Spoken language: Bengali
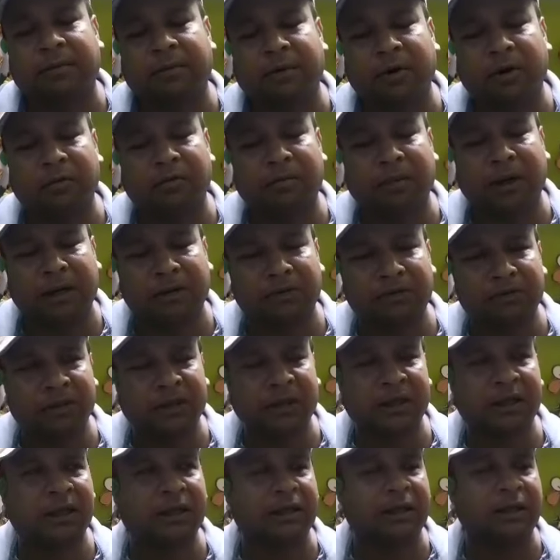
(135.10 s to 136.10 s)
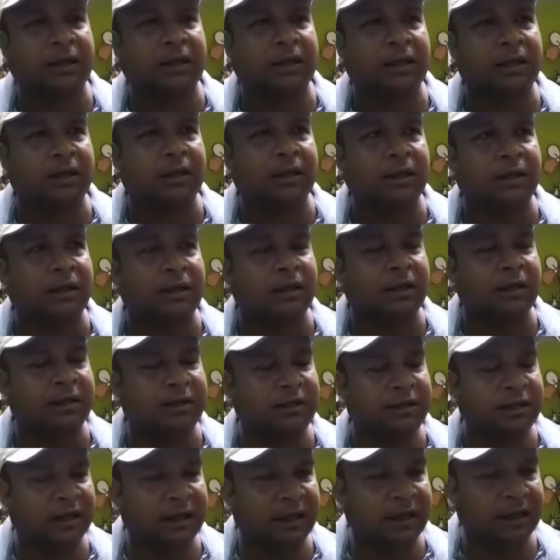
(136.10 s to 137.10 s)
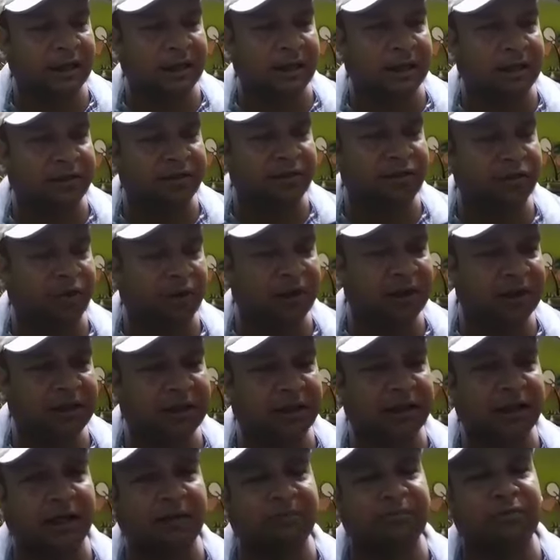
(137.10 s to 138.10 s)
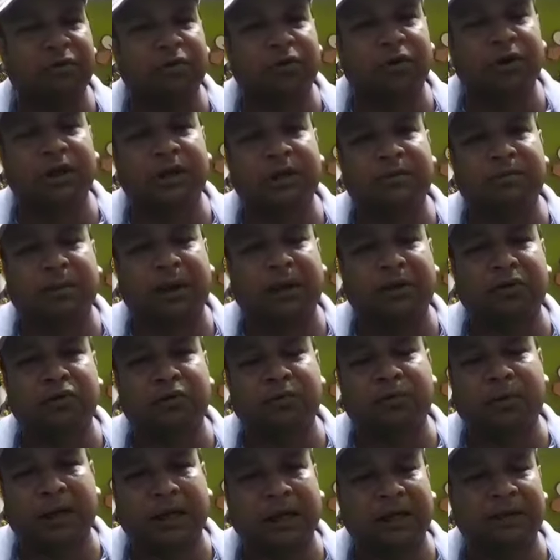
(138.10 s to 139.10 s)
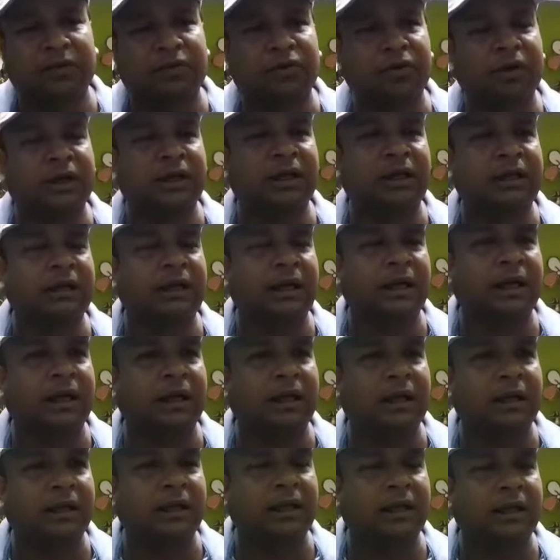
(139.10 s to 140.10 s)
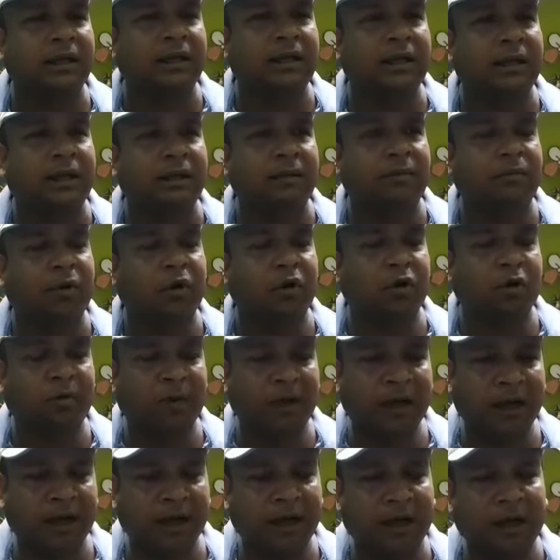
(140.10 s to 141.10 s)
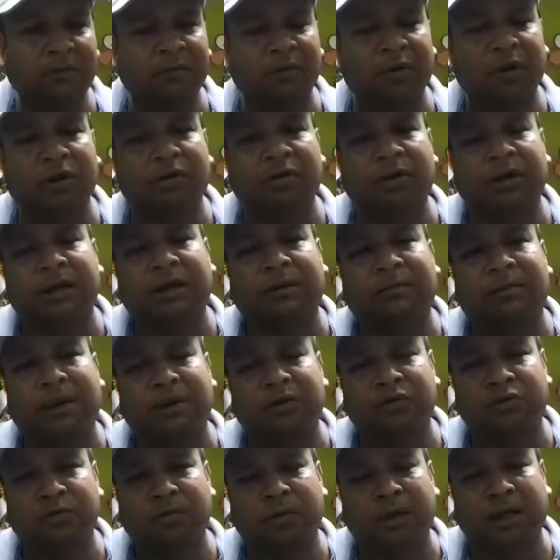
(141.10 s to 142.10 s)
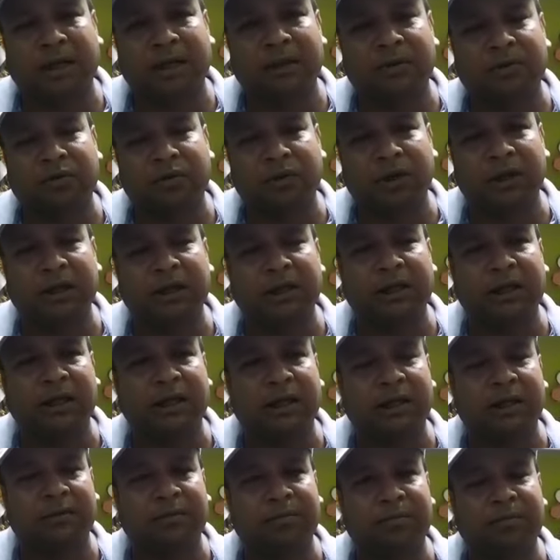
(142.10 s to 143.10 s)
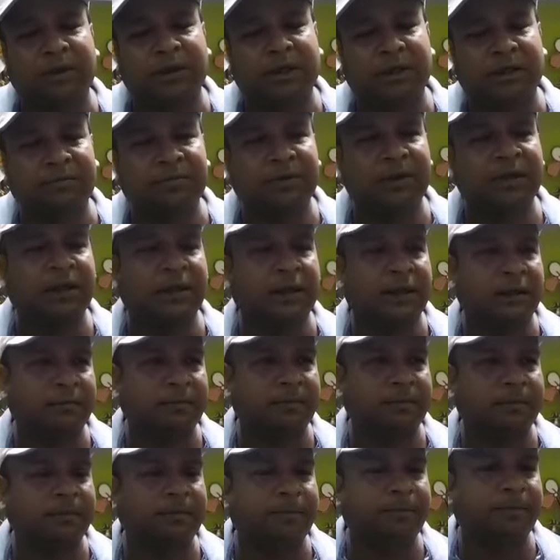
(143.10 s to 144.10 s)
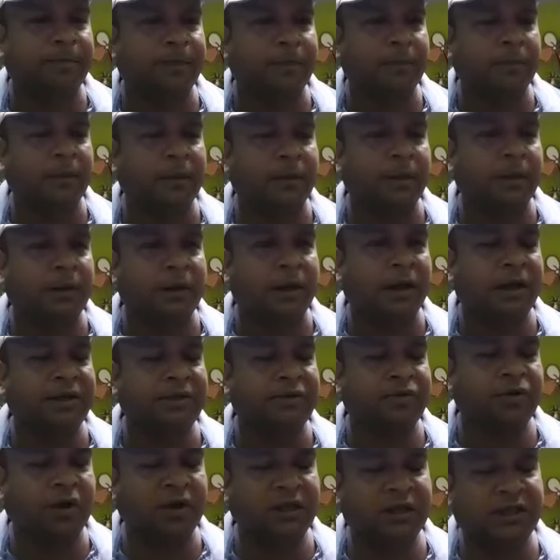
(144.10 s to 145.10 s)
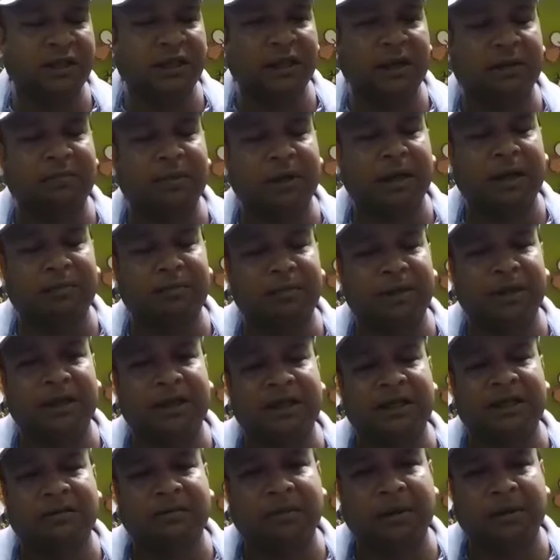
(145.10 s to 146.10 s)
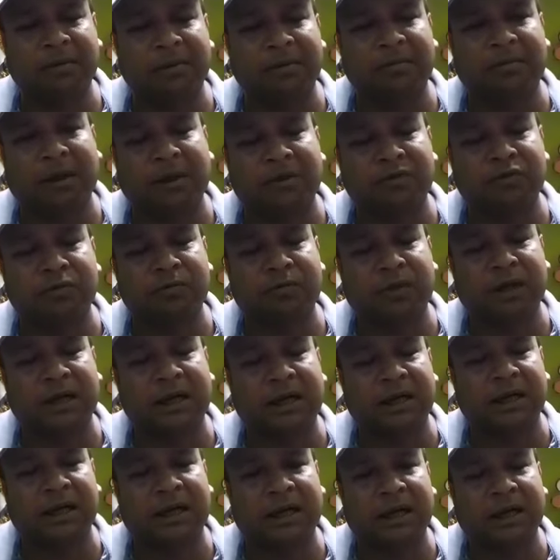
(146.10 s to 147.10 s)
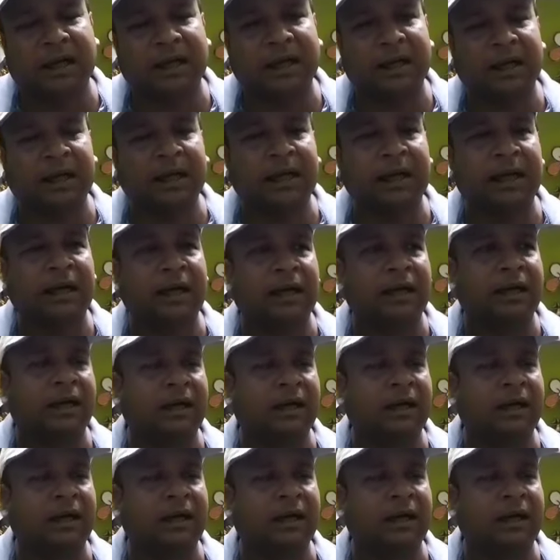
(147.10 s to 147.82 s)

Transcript: এবং মানুষের যে জয় শ্রীরাম ধ্বনি মানুষ মারার ধ্বনি এটা ভগবানের নাম হলেও এটা মানুষ মারার ধ্বনি বিজেপির এই জয় শ্রীরাম নাম নিয়ে যেভাবে মানুষ মারার খেলায় এরা